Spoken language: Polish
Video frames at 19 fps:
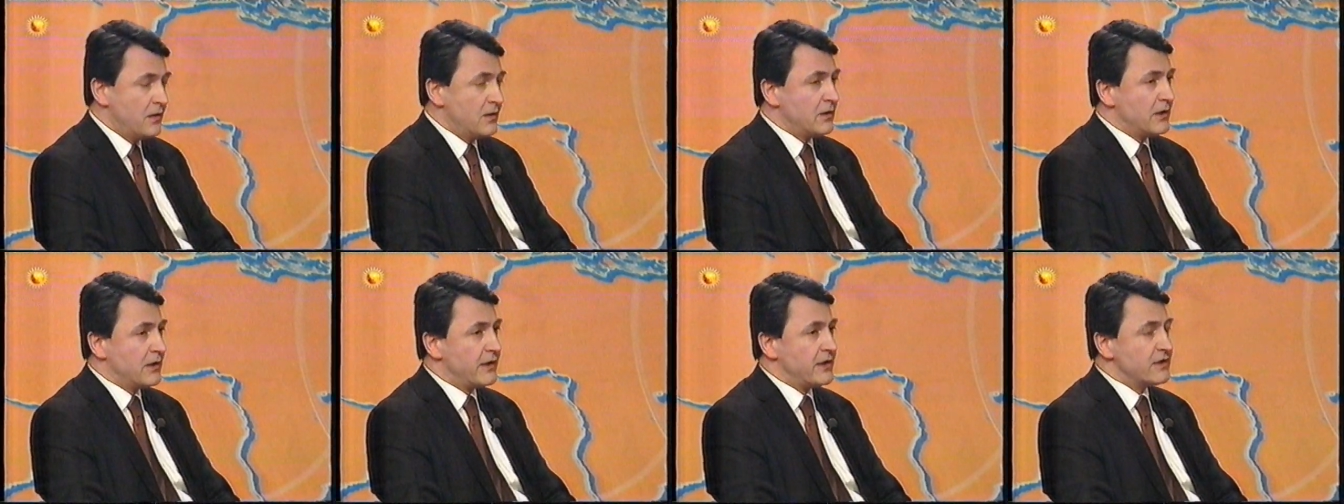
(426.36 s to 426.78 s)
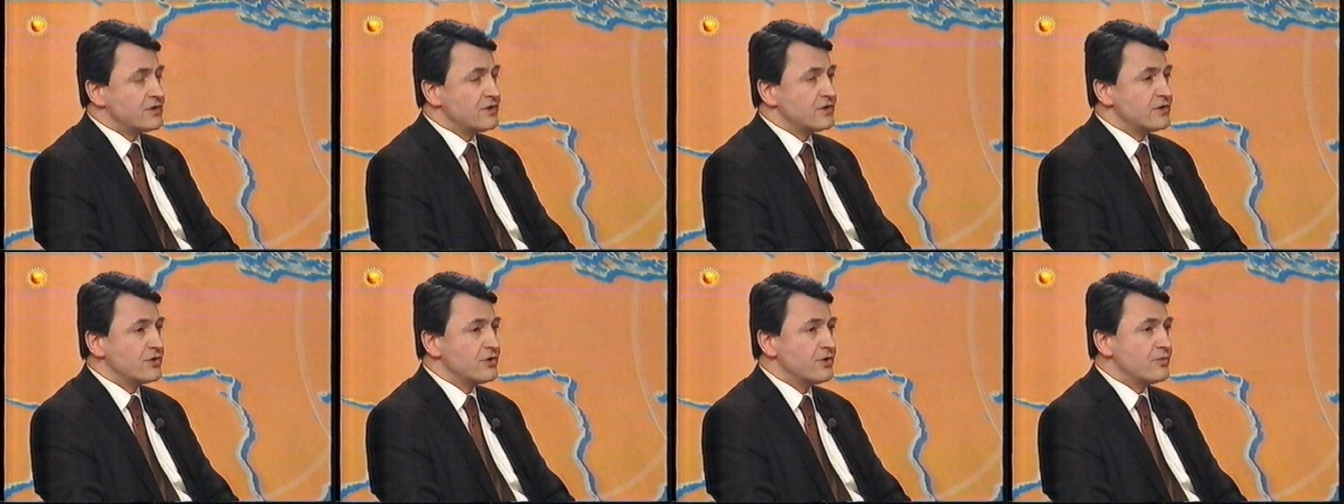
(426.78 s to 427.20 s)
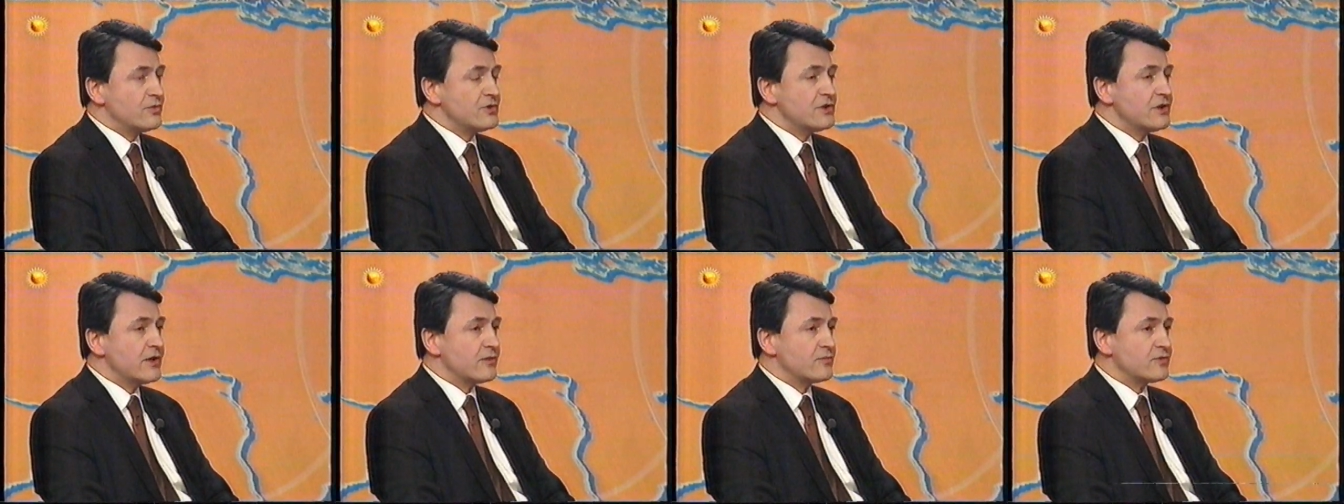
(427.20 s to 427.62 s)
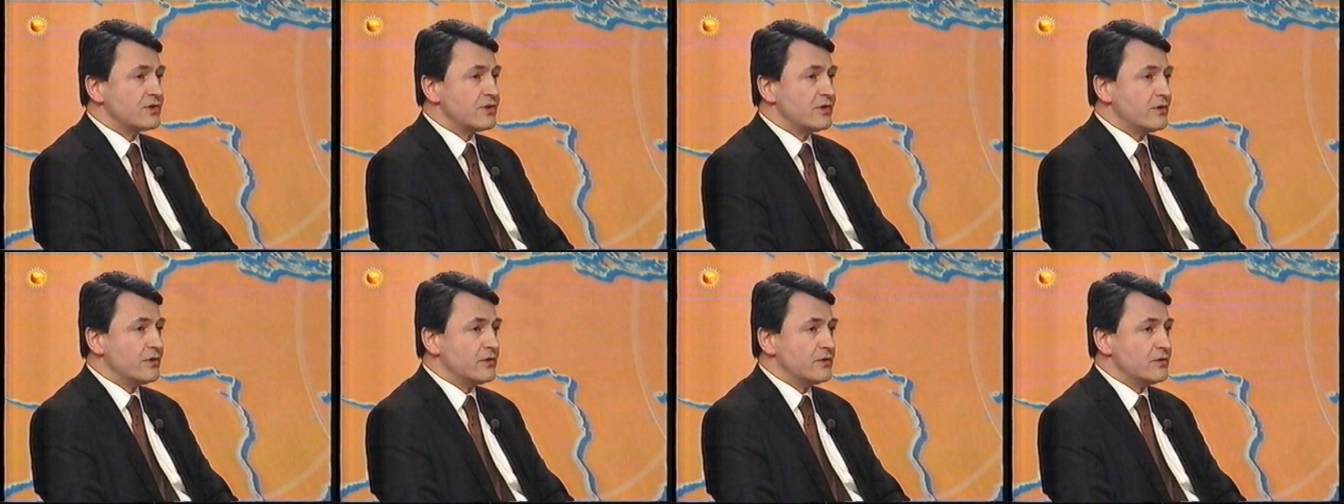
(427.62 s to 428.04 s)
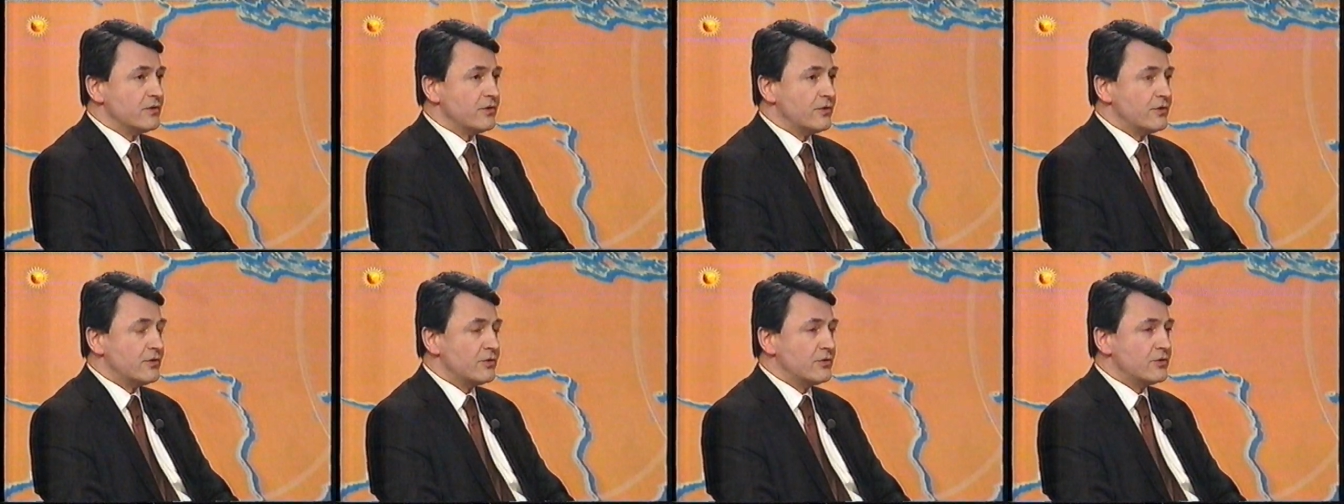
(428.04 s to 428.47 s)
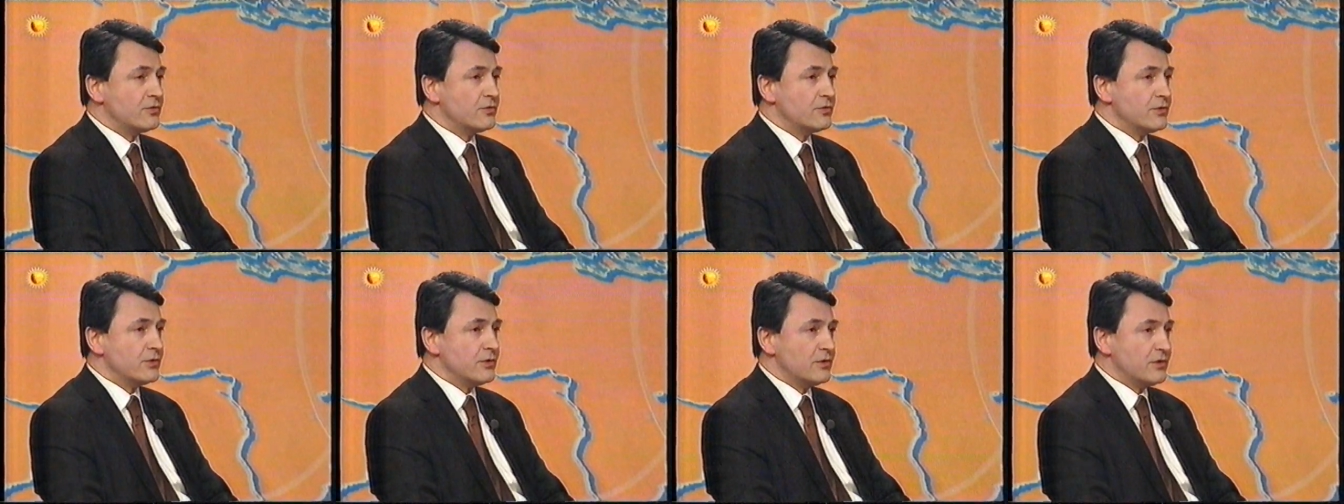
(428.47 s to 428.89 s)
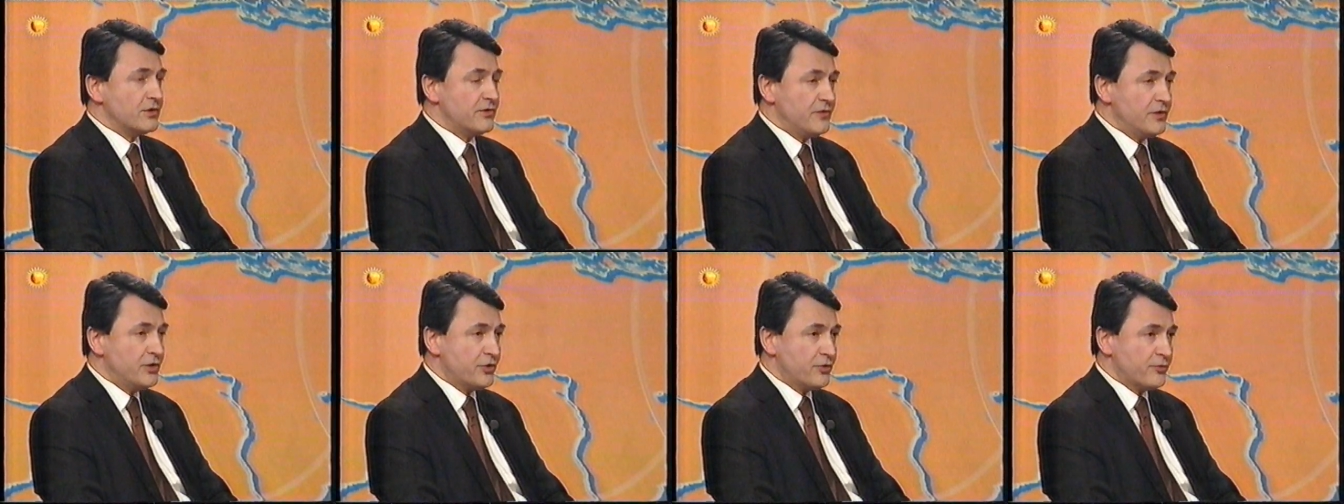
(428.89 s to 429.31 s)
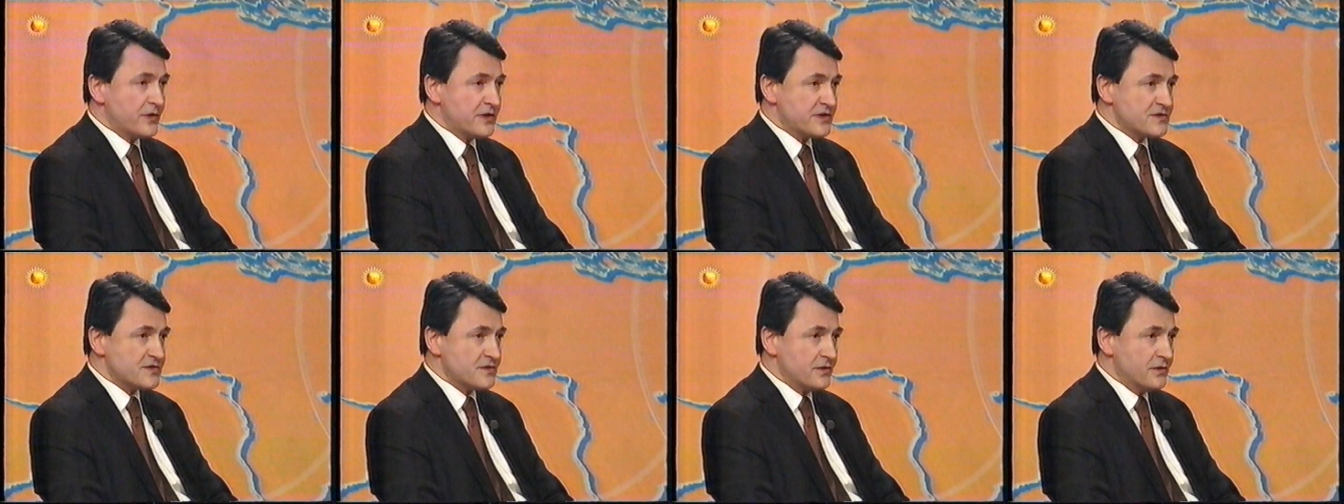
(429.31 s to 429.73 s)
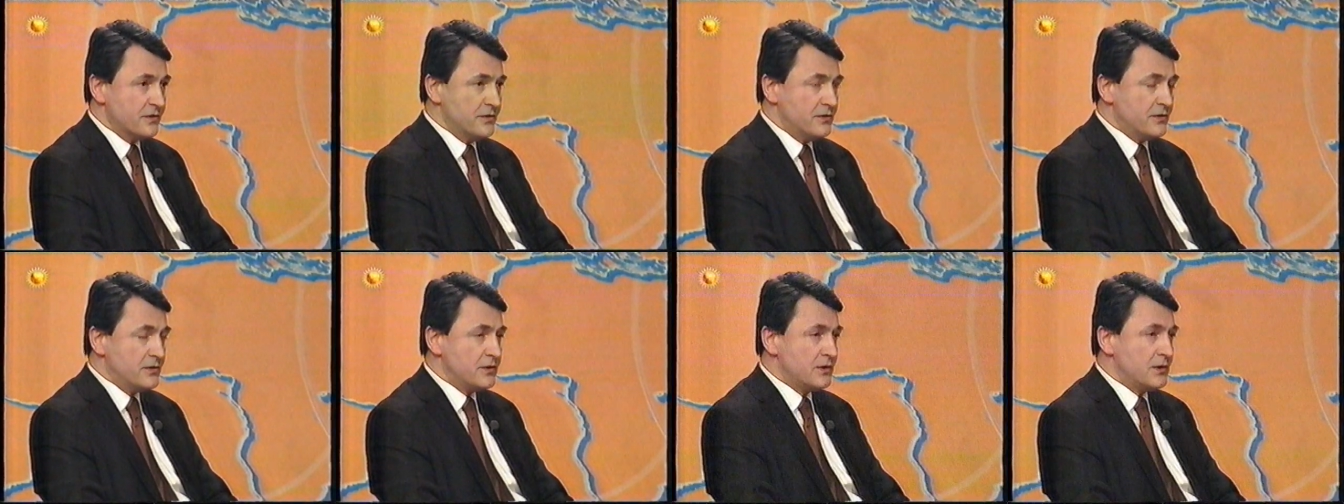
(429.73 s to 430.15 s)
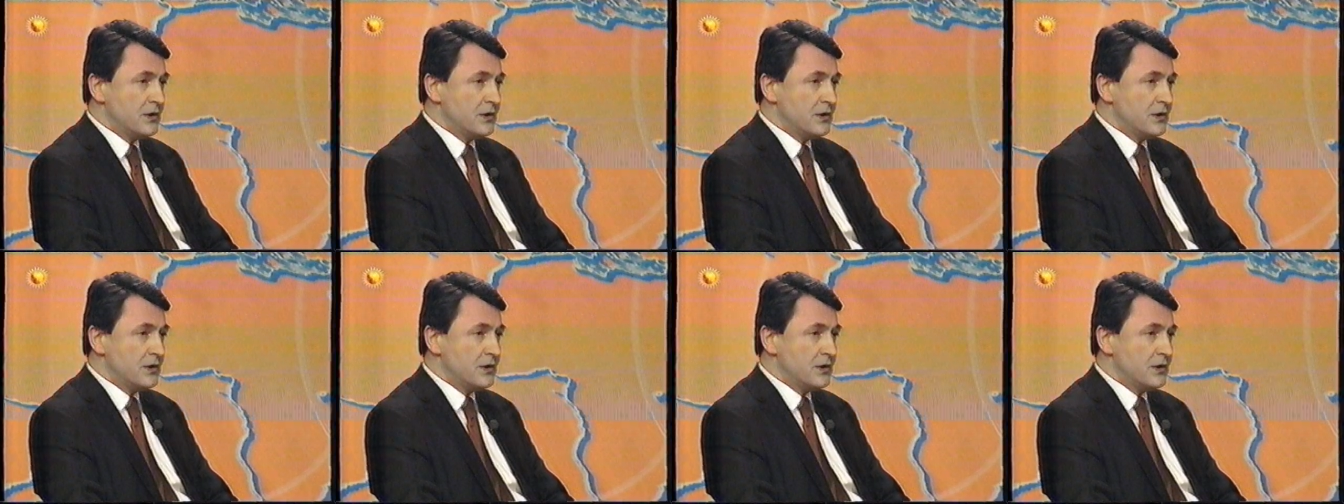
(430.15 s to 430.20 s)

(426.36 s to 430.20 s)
Ja raczej się domyślam, że do e, chwili obecnej